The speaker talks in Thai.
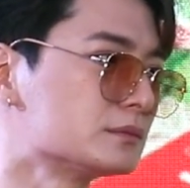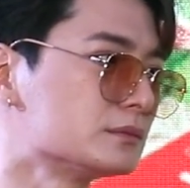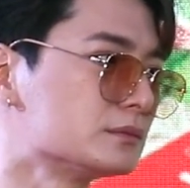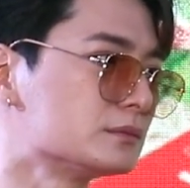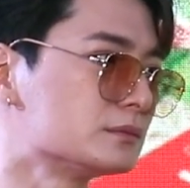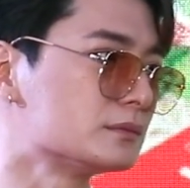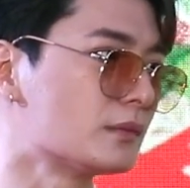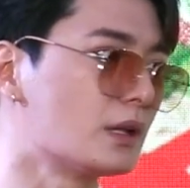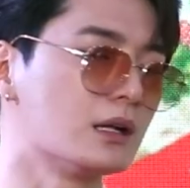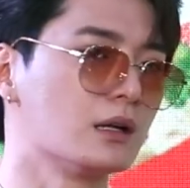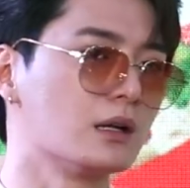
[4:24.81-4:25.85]
ไม่สนิทเล
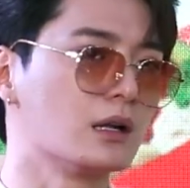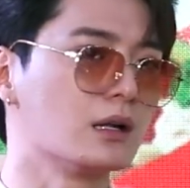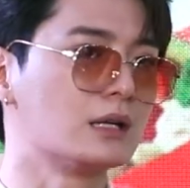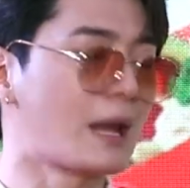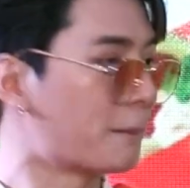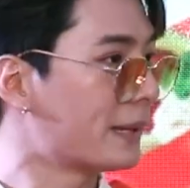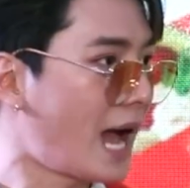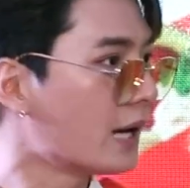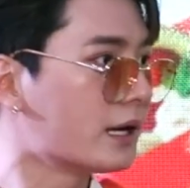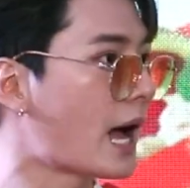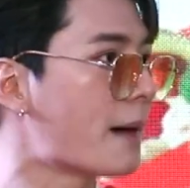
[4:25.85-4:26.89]
ยนะครับหลับไม่ได้
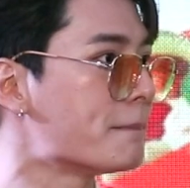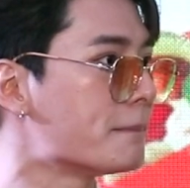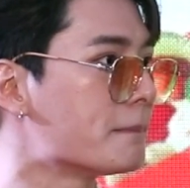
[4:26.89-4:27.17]
เลยครับ